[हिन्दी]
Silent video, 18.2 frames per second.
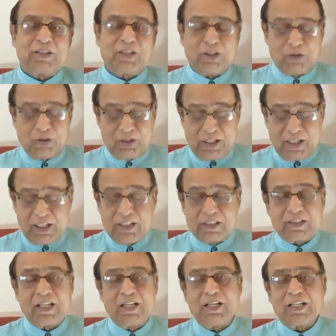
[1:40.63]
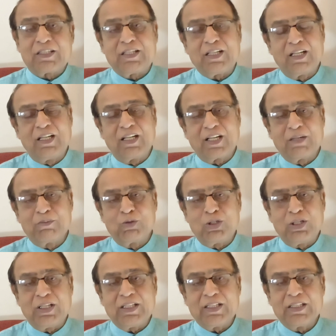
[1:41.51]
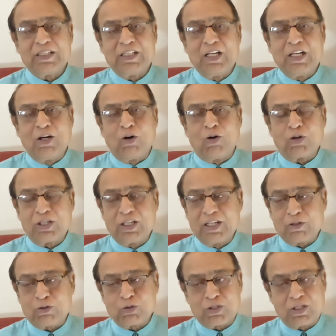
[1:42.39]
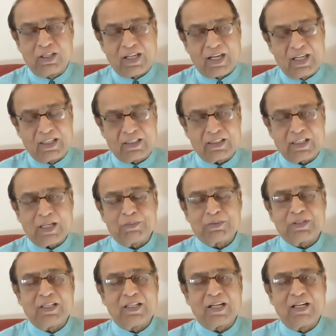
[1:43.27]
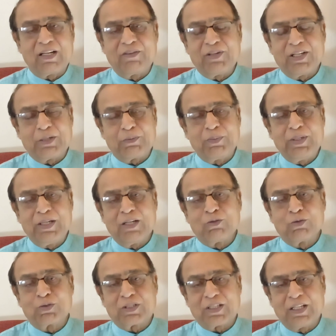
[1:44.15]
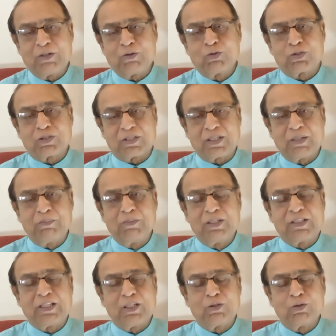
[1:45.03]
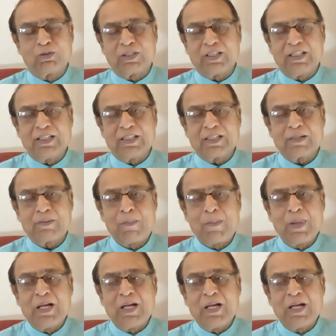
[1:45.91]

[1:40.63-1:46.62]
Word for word: तो ये इतने अच्छे लगे मुझे और ये कुछ लाल किताब से रेलिवेंट भी हैं उनसे उससे मिलते जुलते हैं